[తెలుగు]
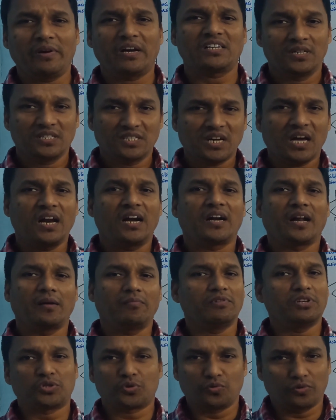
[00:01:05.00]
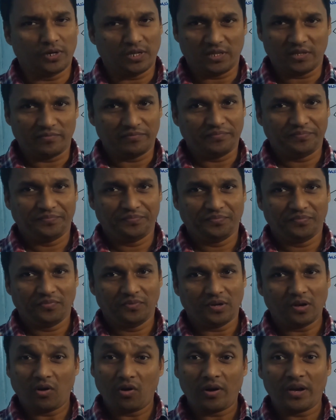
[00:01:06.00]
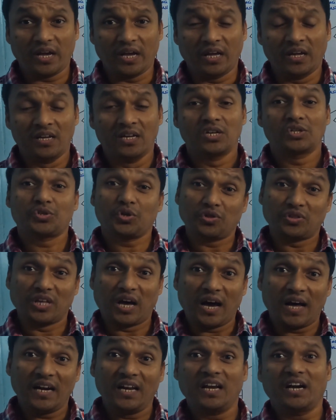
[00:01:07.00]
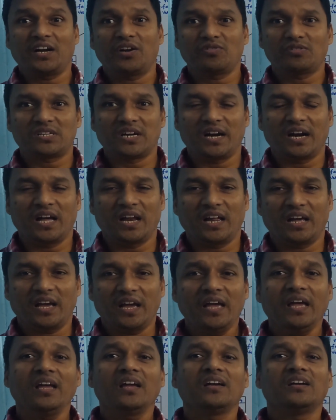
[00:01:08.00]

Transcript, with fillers: మనకు చాలా టైం తీసుకుంటుంది ఓకే సో దాన్ని రెడ్యూస్ చేయడానికే